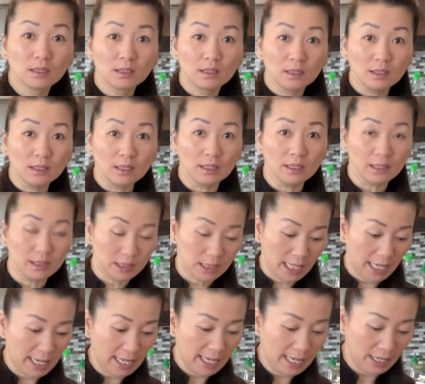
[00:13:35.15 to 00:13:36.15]
nè lấy
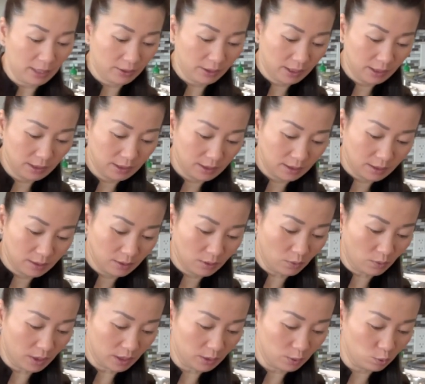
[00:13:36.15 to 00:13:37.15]
cha hỏi dừng
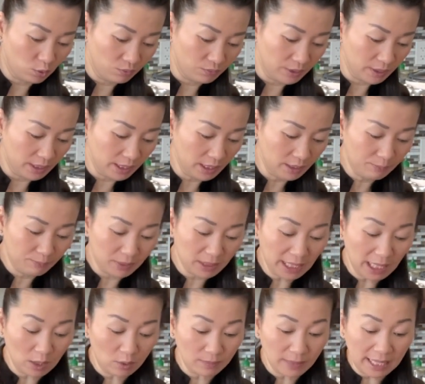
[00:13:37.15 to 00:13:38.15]
khỏi đua viên đi hết bàn
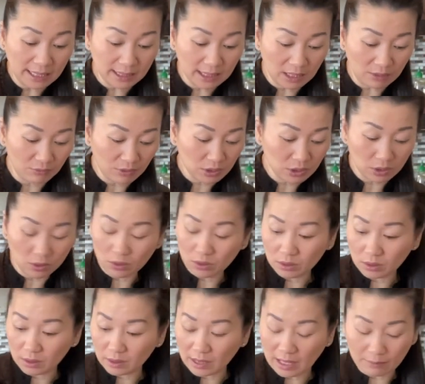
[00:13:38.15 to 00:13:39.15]
tay cũng đặt tật với chỗ
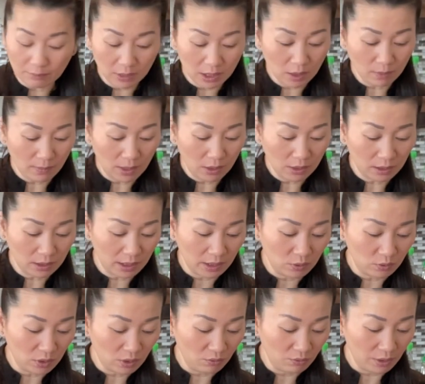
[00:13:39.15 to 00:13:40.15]
đào bay của mọi cái
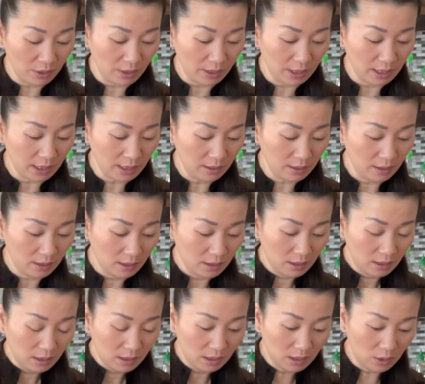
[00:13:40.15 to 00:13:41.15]
tiêu nó về đi chứ
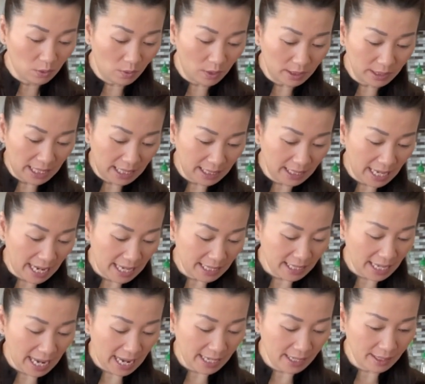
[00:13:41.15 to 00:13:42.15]
nhưng khỏi đặt cả
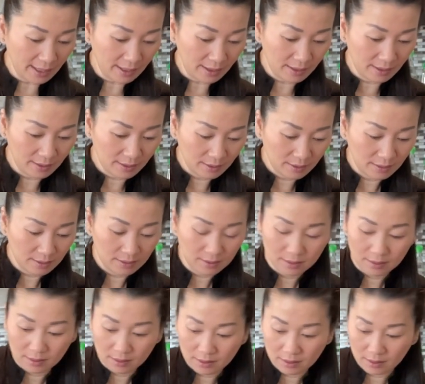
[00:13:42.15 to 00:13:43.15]
cái
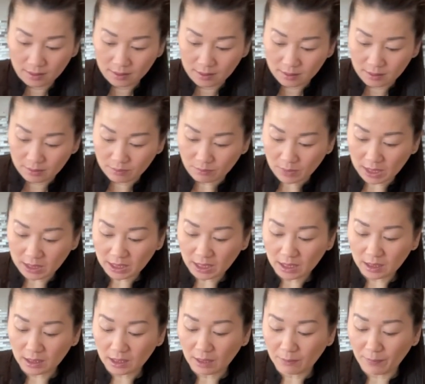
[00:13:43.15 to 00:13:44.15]
bản
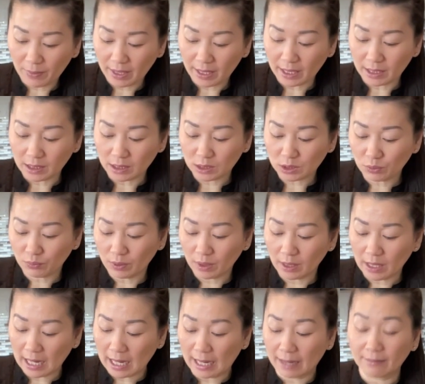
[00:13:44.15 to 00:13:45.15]
trắng nó về đại dương thưa
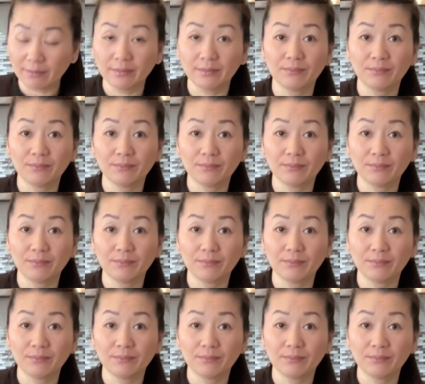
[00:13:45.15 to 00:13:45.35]
à